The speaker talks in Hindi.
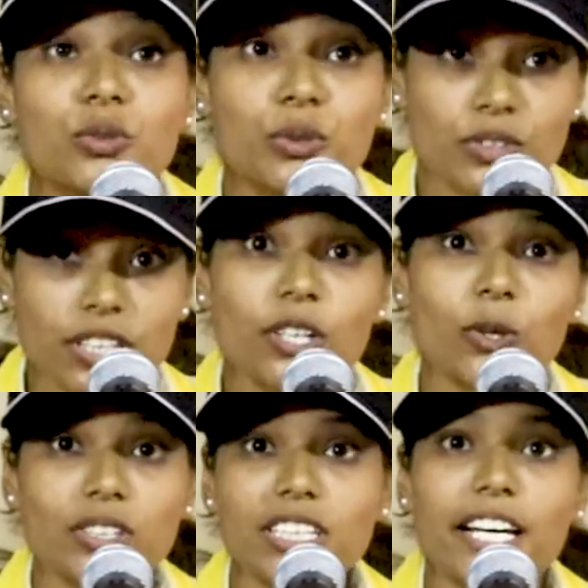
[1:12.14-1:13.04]
खुशी
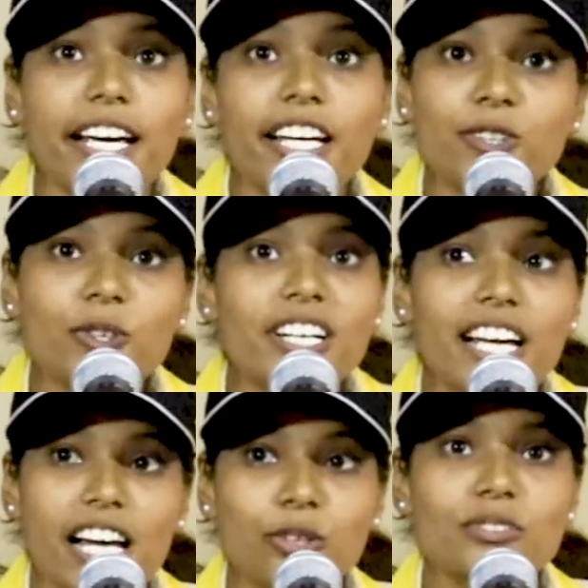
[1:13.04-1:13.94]
होती है तो
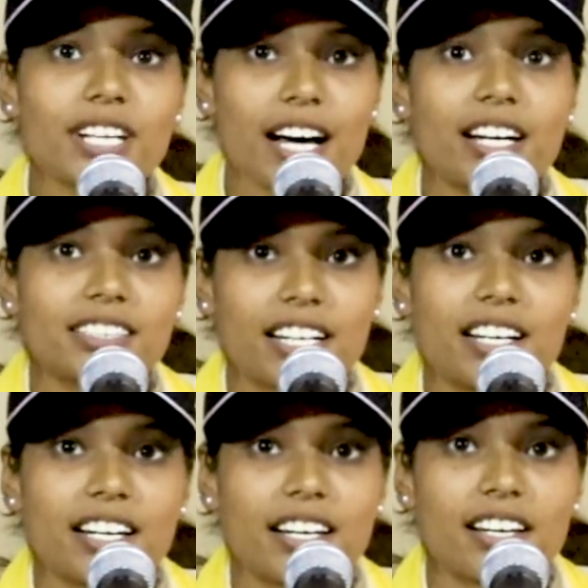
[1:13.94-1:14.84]
ख्याल उसका आता
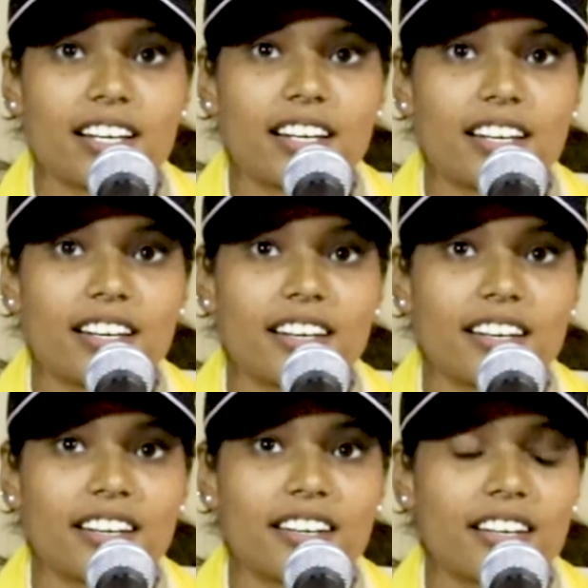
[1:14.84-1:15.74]
है
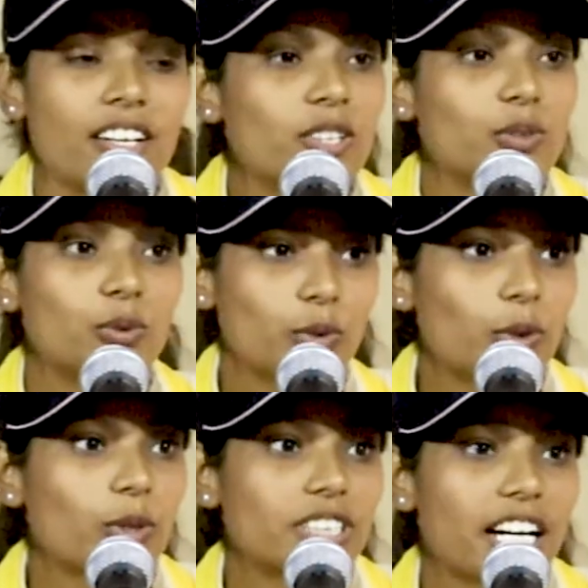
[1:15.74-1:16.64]
दुख
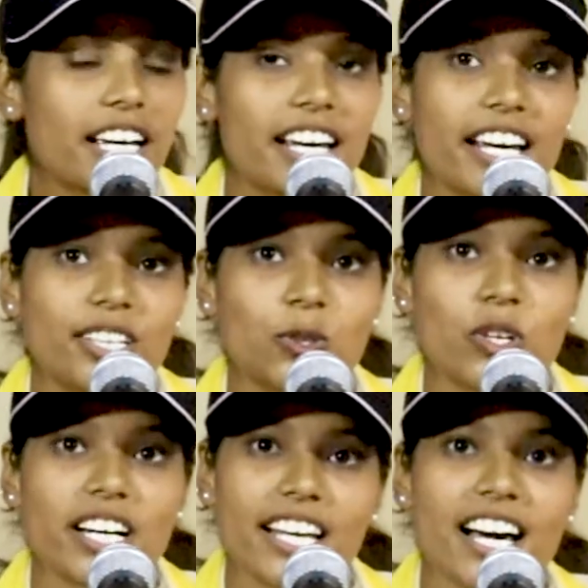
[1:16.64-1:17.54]
होता है तो
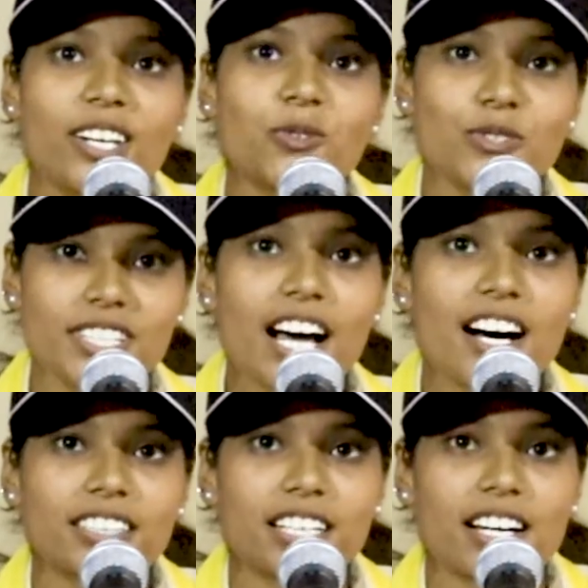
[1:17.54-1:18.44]
ख्याल उसका
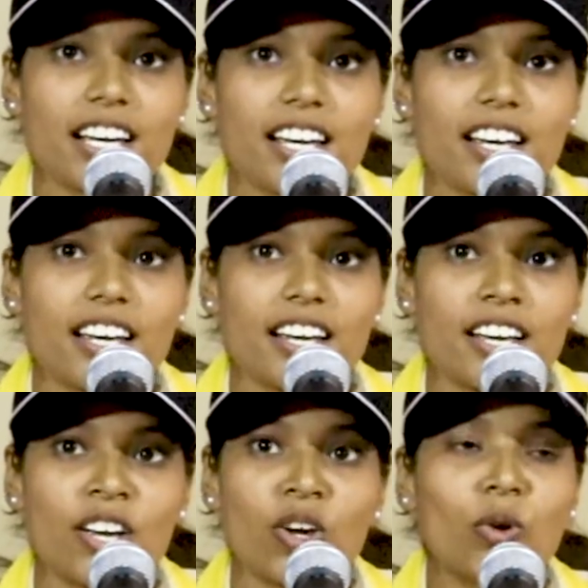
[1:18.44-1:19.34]
आता है
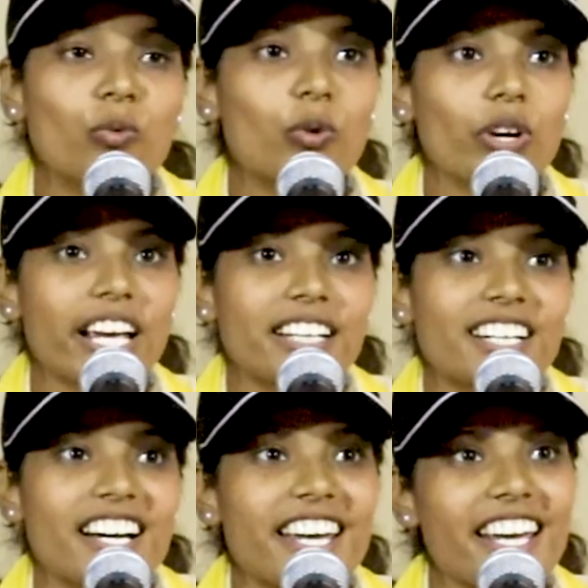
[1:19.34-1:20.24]
वो
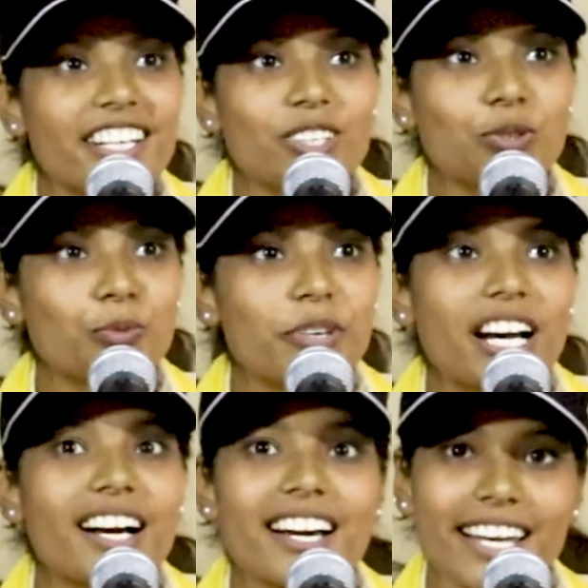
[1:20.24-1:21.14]
कहता है कि तू तो
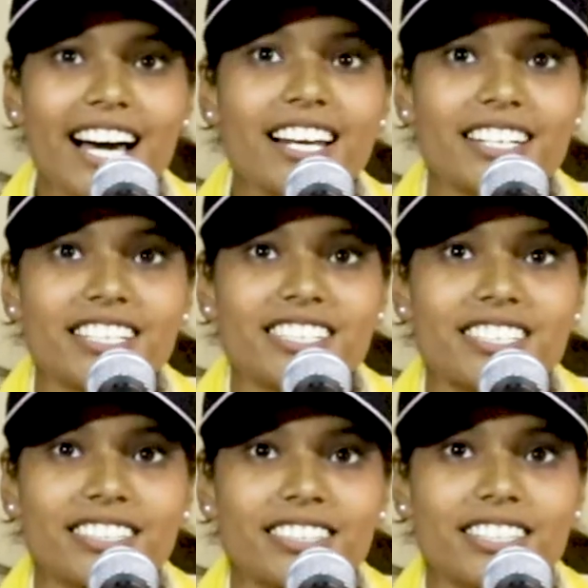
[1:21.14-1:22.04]
मेरा ख्याल नहीं
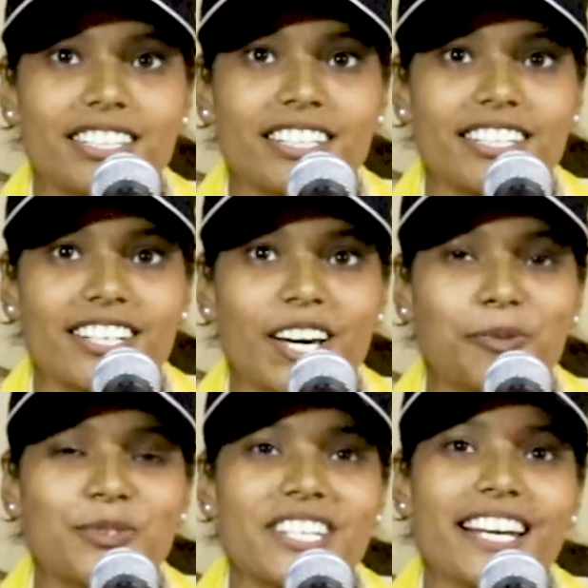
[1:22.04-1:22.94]
करती
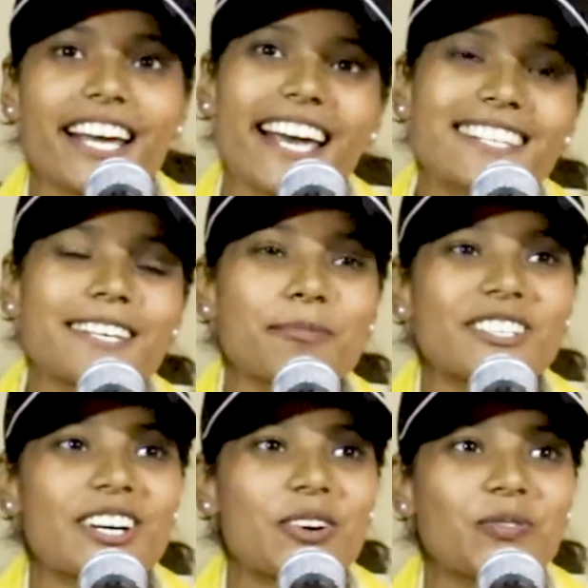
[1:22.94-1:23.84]
अब उसे कैसे
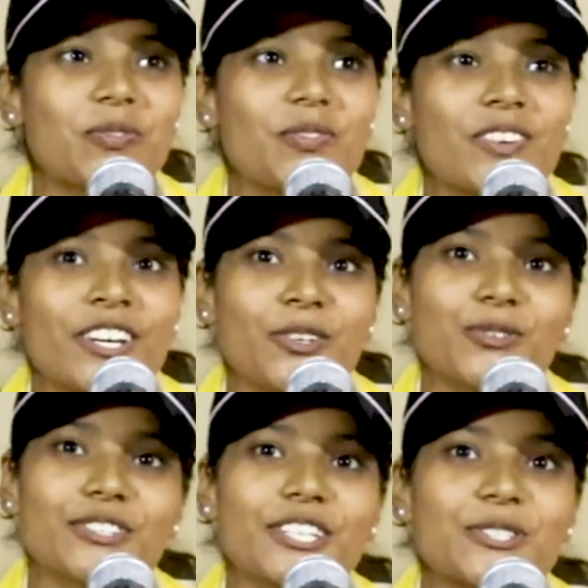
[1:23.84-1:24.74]
बताऊं
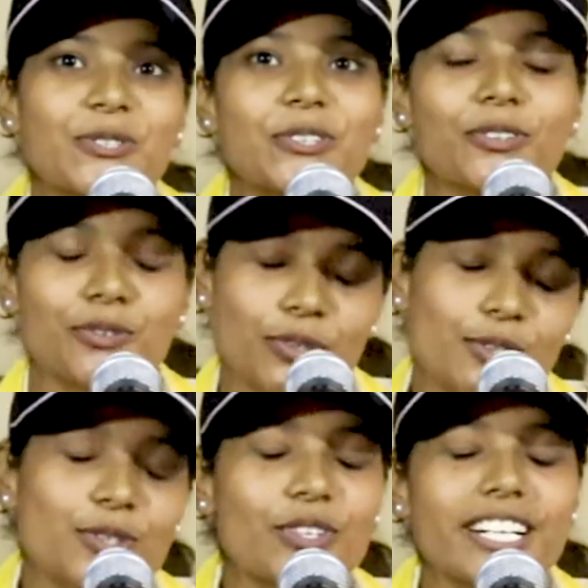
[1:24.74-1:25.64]
उसके छोड़ उसको
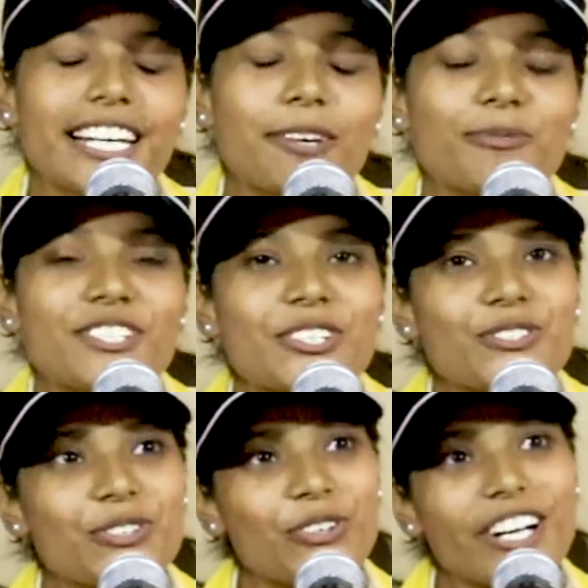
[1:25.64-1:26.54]
छोड़ के मुझे
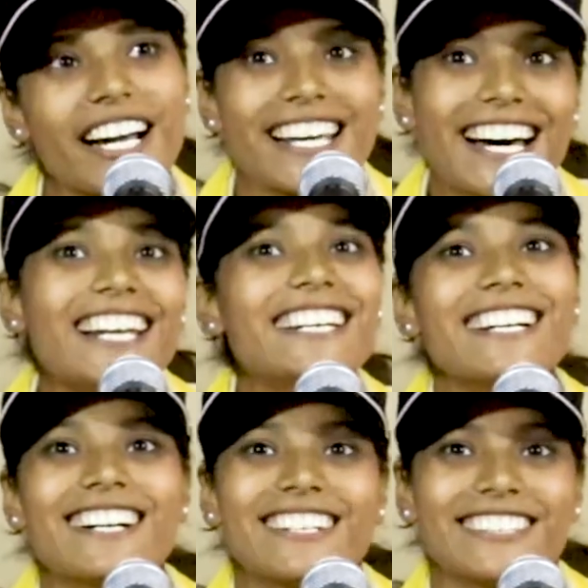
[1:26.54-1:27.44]
कुछ और ख्याल ही
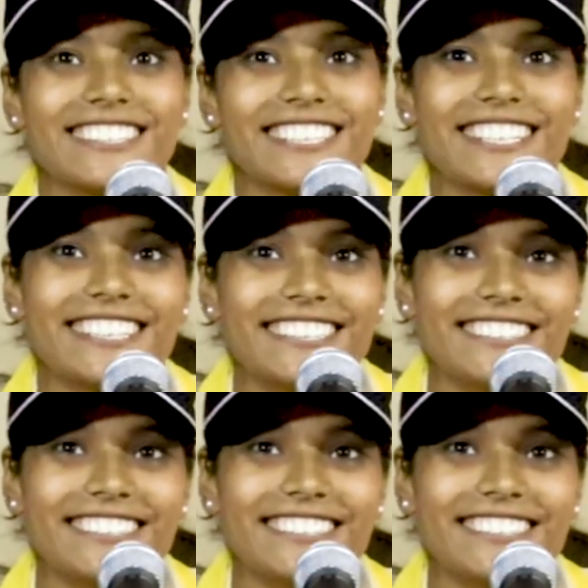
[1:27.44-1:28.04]
कहाँ आता है